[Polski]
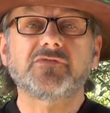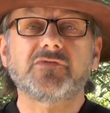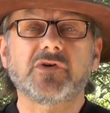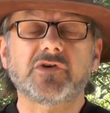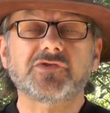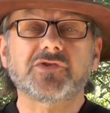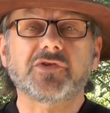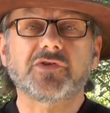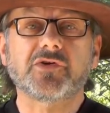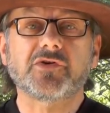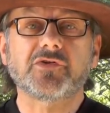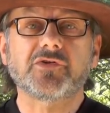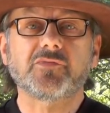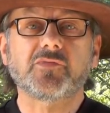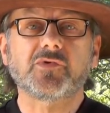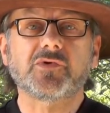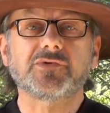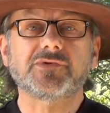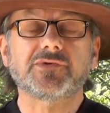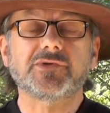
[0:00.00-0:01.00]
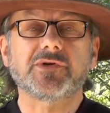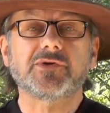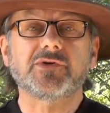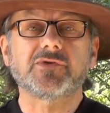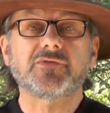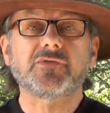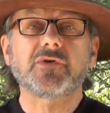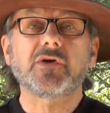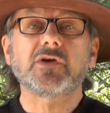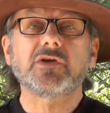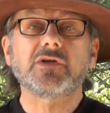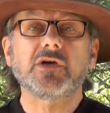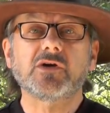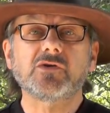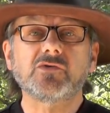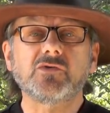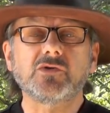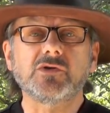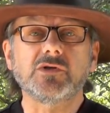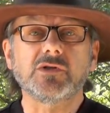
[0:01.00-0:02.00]
zwłaszcza tego typu koncernów
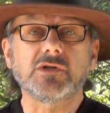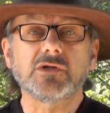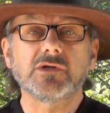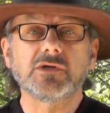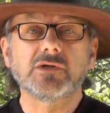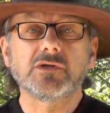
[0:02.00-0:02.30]
jak Google.